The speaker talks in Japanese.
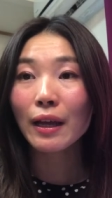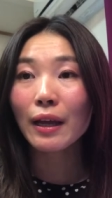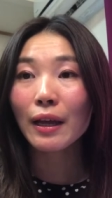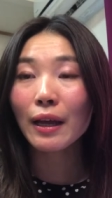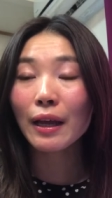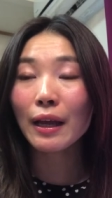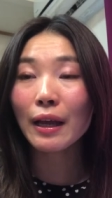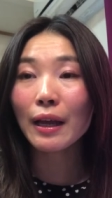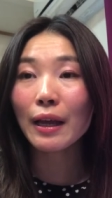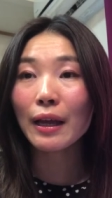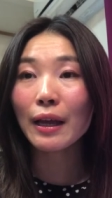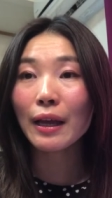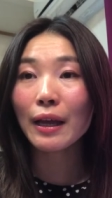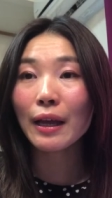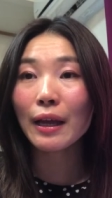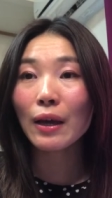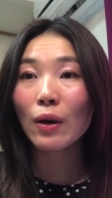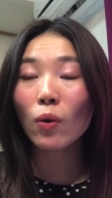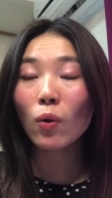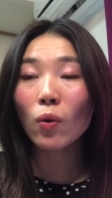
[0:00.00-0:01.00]

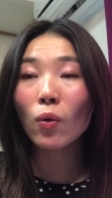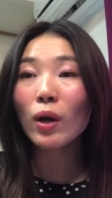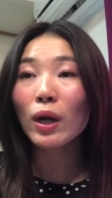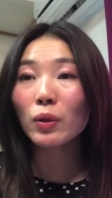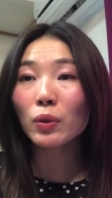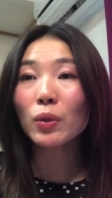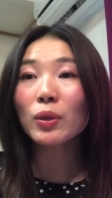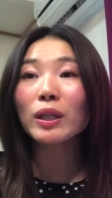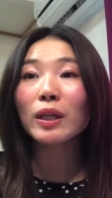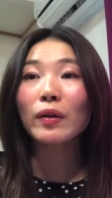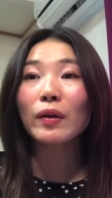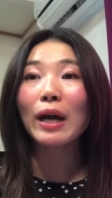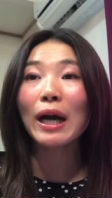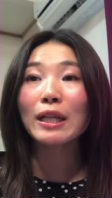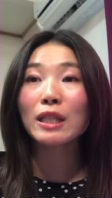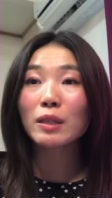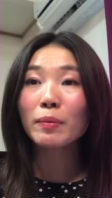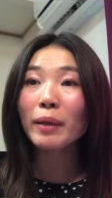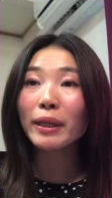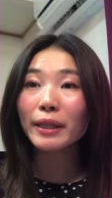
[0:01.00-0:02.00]
えー、お声をとにかく
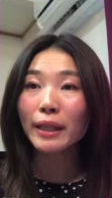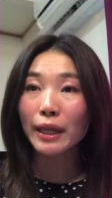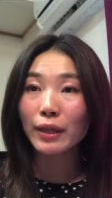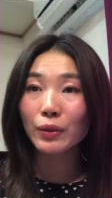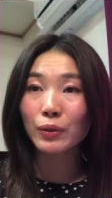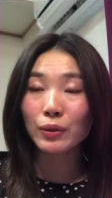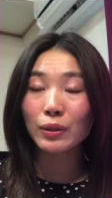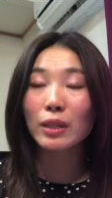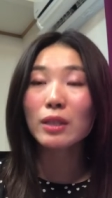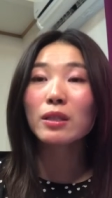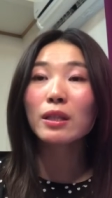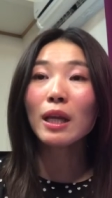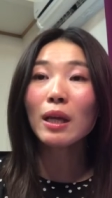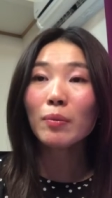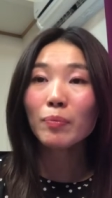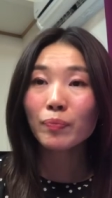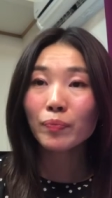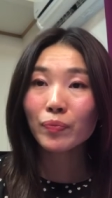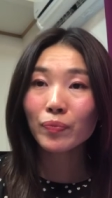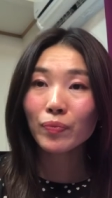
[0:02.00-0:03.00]
集めていくんですね。
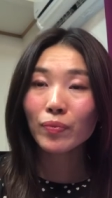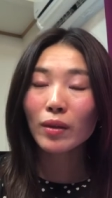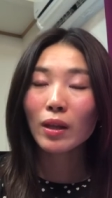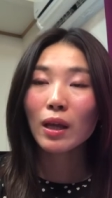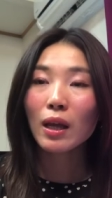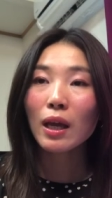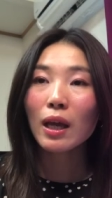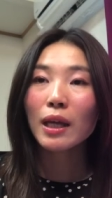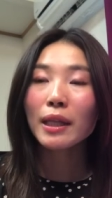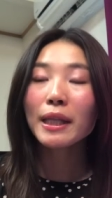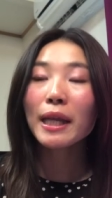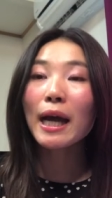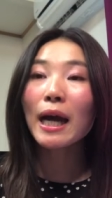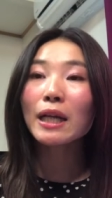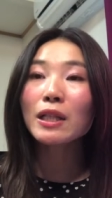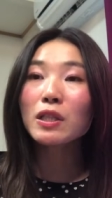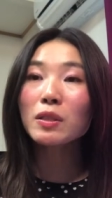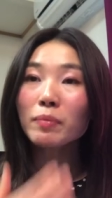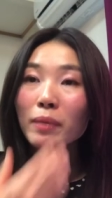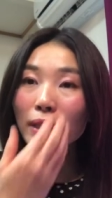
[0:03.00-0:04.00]
で
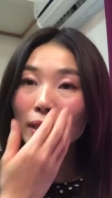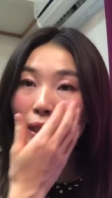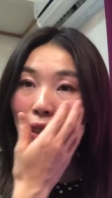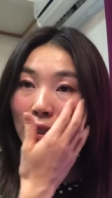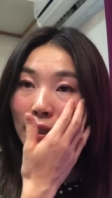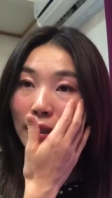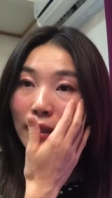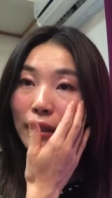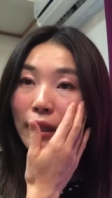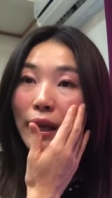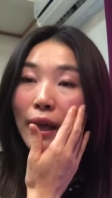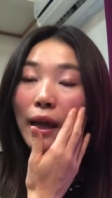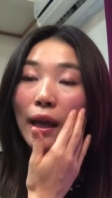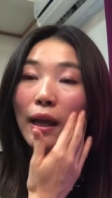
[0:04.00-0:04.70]
集めていって、